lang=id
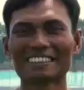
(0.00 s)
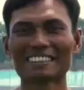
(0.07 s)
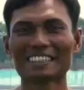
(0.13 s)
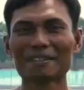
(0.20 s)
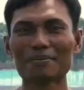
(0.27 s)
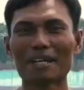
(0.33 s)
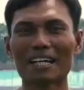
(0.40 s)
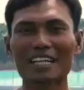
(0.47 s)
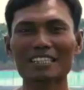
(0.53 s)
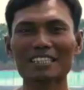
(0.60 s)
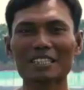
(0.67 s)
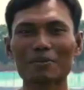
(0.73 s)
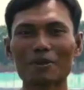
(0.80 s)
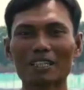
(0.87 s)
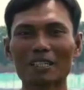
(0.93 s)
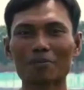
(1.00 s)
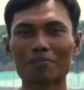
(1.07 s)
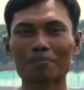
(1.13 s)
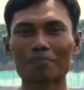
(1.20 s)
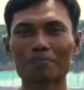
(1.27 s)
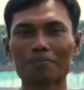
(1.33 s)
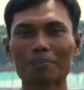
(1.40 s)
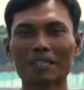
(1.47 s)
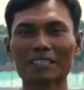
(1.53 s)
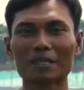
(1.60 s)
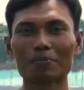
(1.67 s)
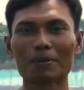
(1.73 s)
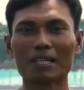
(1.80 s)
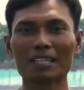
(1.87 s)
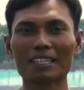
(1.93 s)
Terima kasih kepada PT
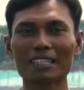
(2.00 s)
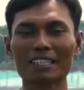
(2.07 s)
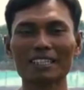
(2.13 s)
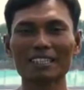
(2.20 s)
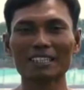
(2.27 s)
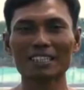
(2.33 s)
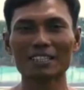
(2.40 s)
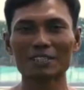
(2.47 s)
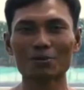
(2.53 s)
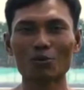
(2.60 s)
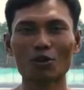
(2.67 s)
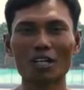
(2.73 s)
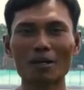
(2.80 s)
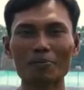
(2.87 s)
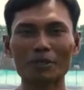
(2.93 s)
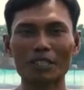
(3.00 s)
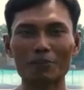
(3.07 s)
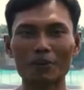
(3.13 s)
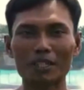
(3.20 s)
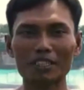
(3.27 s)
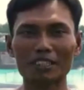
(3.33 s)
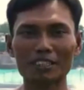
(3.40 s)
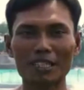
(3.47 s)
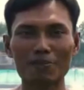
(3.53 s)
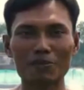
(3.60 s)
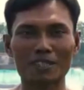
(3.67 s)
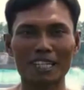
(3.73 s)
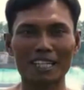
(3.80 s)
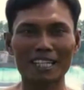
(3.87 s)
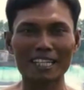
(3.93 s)
Pelni, semoga PT Pelni tetap
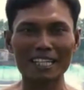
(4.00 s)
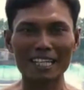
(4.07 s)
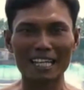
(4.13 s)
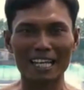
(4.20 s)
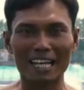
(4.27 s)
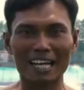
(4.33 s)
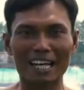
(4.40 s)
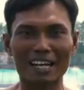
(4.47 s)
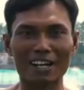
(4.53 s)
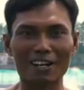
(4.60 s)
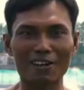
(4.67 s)
jaya. Oke. Okay.